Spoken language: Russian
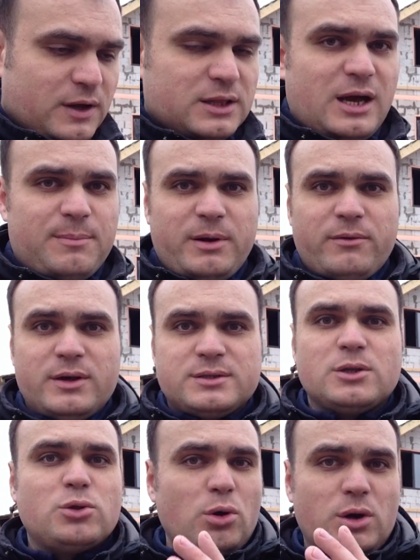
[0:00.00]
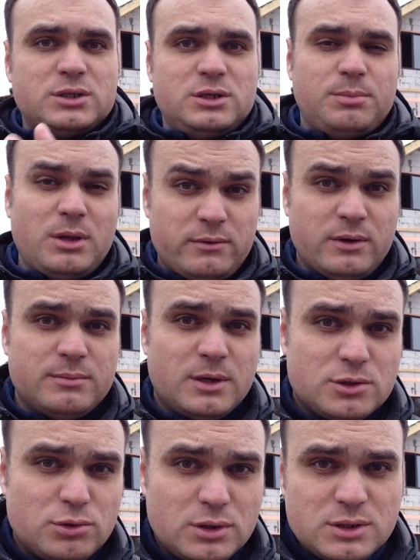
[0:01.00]
отапливается только тепловым
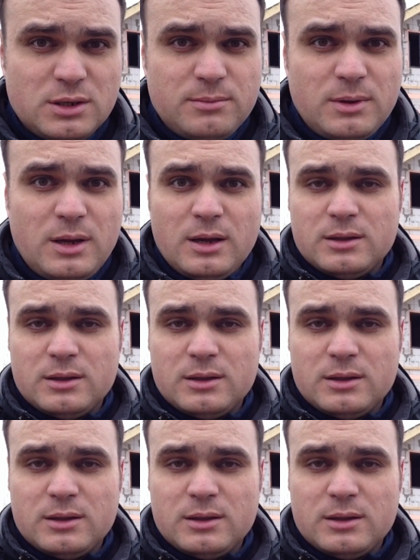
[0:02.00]
насосом,